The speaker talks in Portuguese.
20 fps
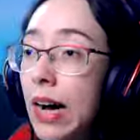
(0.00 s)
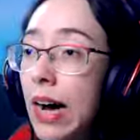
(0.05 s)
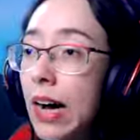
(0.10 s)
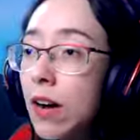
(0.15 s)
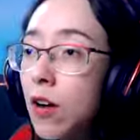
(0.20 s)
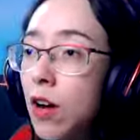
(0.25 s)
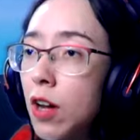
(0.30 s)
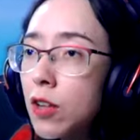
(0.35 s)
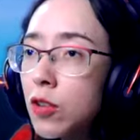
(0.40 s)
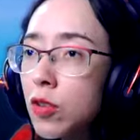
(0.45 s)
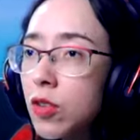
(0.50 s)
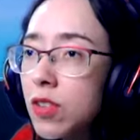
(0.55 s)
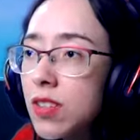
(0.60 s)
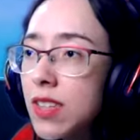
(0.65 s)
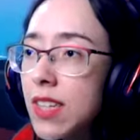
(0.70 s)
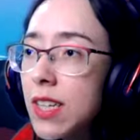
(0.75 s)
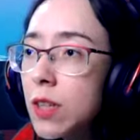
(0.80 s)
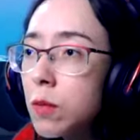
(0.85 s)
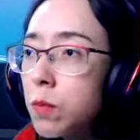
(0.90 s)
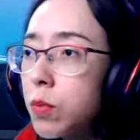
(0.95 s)
Agora eu tô
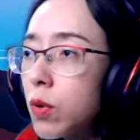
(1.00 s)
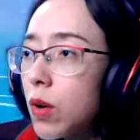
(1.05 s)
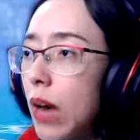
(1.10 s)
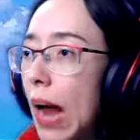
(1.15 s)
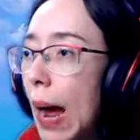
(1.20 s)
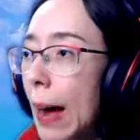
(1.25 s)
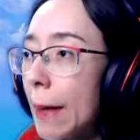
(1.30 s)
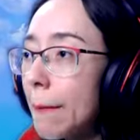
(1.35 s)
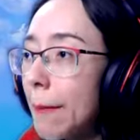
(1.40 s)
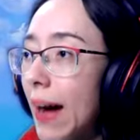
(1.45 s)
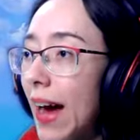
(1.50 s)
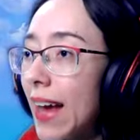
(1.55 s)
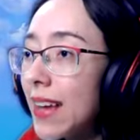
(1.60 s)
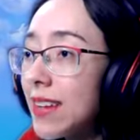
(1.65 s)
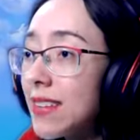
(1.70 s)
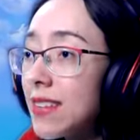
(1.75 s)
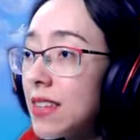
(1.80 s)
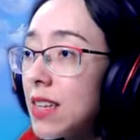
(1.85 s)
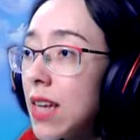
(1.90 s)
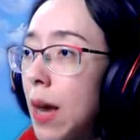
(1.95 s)
conseguindo pular
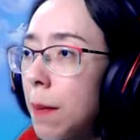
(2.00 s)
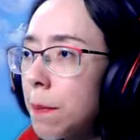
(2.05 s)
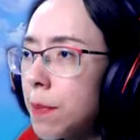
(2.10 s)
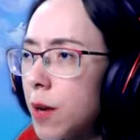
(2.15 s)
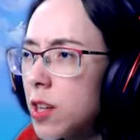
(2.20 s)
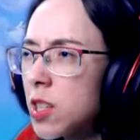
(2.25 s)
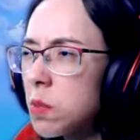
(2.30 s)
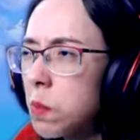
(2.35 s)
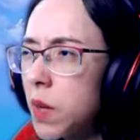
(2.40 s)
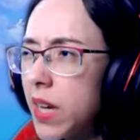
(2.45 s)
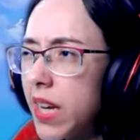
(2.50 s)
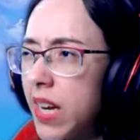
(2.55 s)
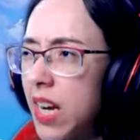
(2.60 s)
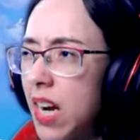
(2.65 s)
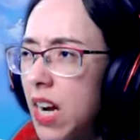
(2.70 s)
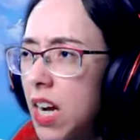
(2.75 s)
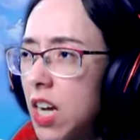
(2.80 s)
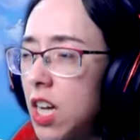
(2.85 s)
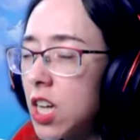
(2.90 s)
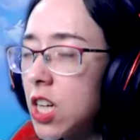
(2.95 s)
mais e a próxima
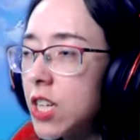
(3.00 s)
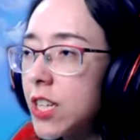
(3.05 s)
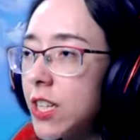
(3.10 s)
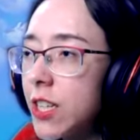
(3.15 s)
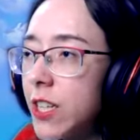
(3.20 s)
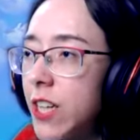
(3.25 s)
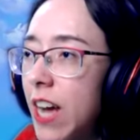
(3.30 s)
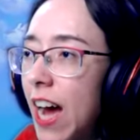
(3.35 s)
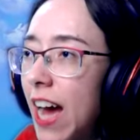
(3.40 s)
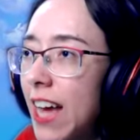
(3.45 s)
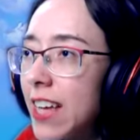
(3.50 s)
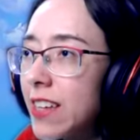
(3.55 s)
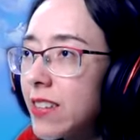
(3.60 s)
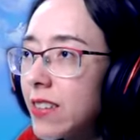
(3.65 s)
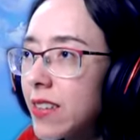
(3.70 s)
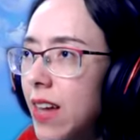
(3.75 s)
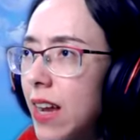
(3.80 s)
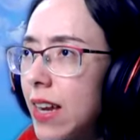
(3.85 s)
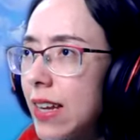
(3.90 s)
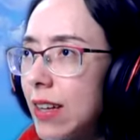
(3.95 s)
ilha já
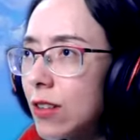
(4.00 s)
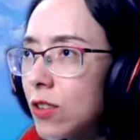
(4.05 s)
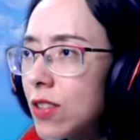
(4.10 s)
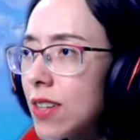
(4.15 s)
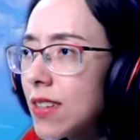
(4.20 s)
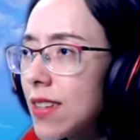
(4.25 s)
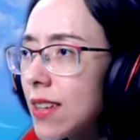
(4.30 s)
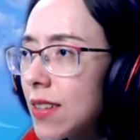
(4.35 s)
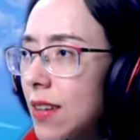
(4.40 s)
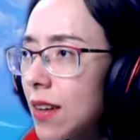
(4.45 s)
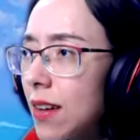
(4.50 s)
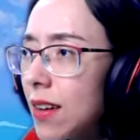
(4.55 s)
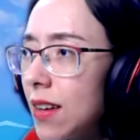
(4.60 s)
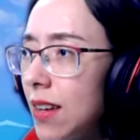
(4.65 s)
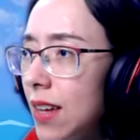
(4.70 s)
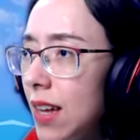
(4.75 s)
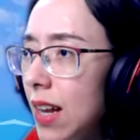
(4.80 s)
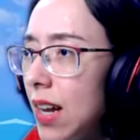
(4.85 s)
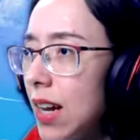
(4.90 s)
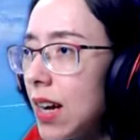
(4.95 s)
estaria. Eu não sei se essa
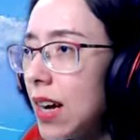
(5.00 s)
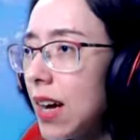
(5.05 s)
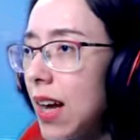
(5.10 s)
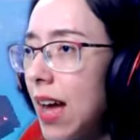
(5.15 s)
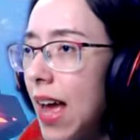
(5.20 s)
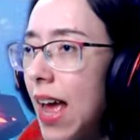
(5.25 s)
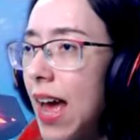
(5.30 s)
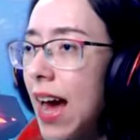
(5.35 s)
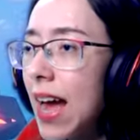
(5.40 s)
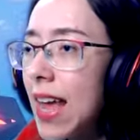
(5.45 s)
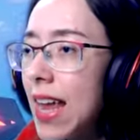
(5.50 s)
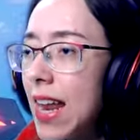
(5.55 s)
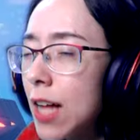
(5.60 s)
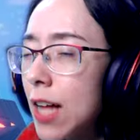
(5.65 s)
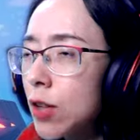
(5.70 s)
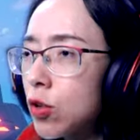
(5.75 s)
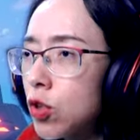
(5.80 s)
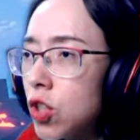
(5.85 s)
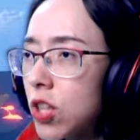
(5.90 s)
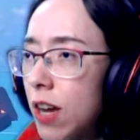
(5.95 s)
ilha é a
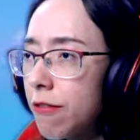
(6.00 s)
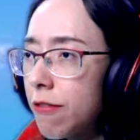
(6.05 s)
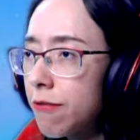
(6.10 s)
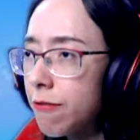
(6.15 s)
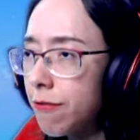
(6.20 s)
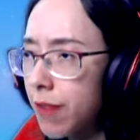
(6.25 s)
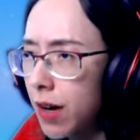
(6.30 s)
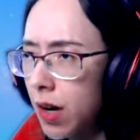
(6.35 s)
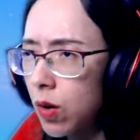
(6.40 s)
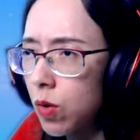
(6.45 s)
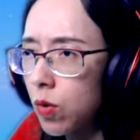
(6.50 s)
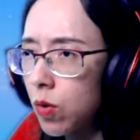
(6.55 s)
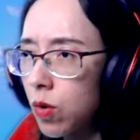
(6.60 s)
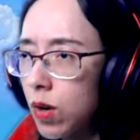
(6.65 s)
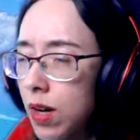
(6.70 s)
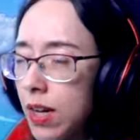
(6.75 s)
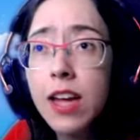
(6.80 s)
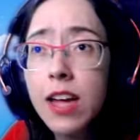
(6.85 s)
ilha do chefão.